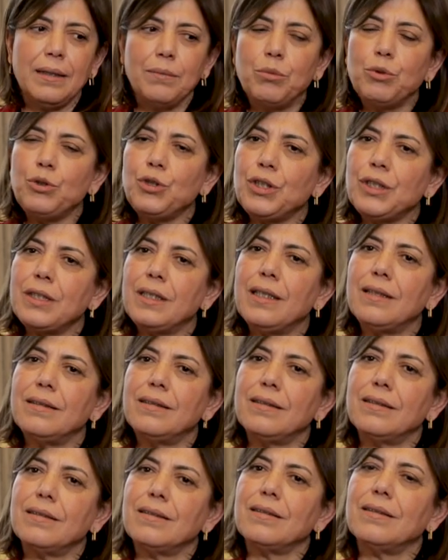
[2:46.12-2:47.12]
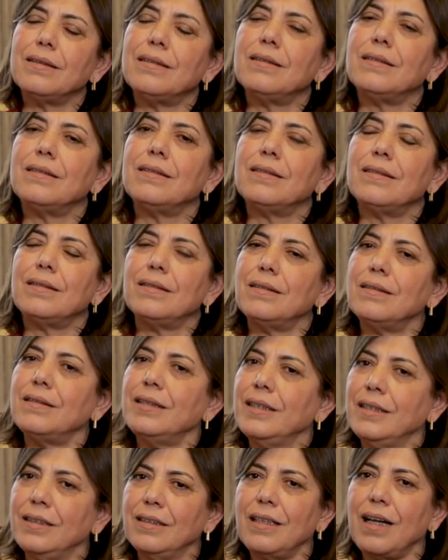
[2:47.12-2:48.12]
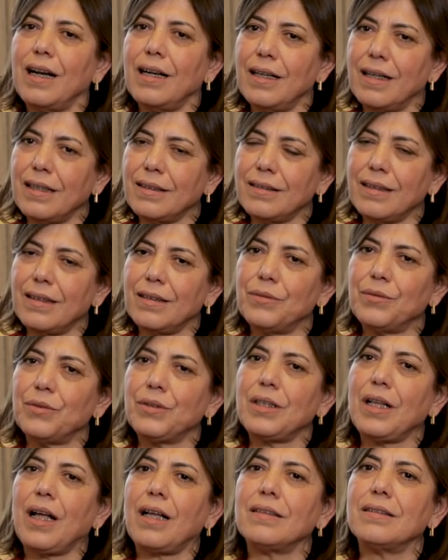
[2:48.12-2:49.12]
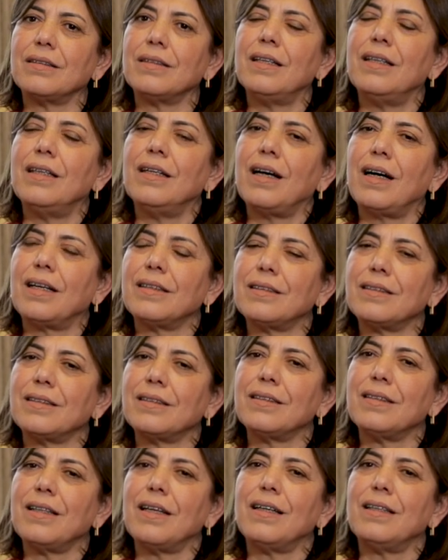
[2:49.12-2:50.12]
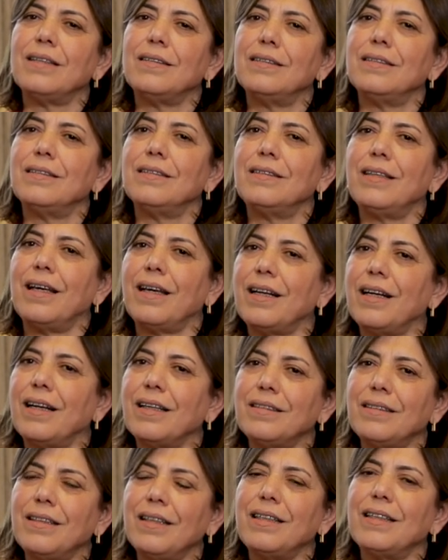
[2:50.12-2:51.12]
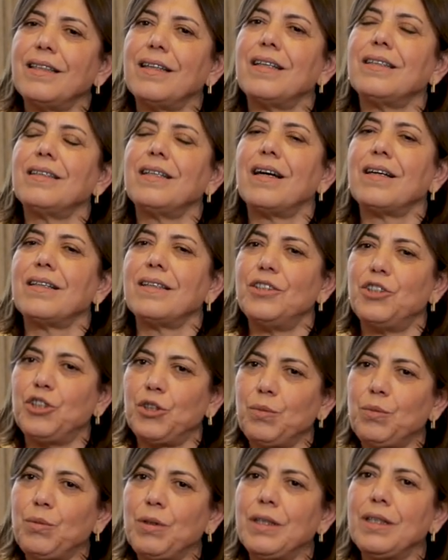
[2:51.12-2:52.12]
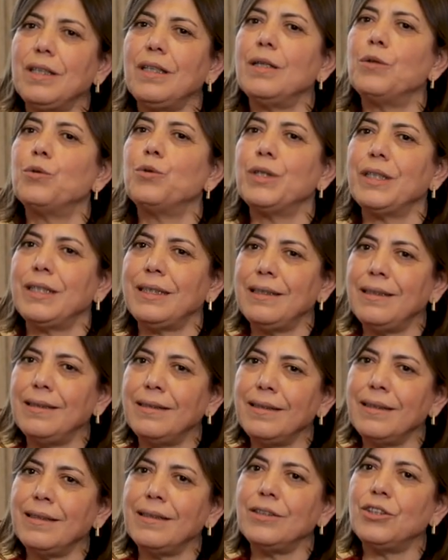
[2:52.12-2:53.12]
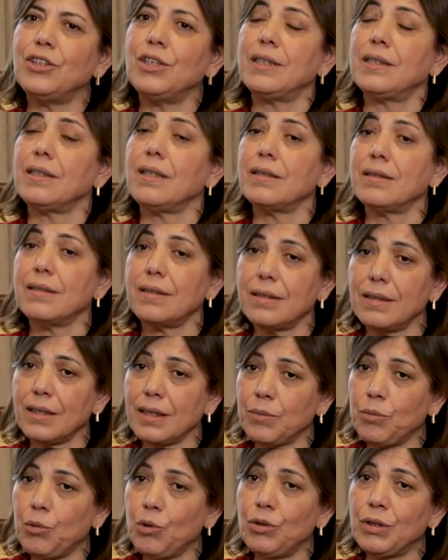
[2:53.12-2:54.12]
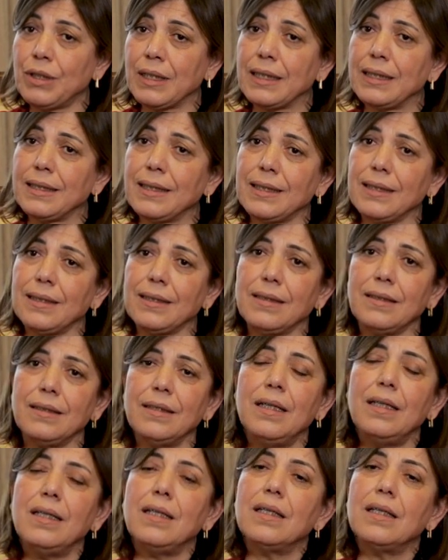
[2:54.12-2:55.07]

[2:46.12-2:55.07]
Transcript: bu şiddetin iktidarlar tarafından aslında tekrar tekrar yaklaşımlarıyla üretildiğini, cezasızlık politikasının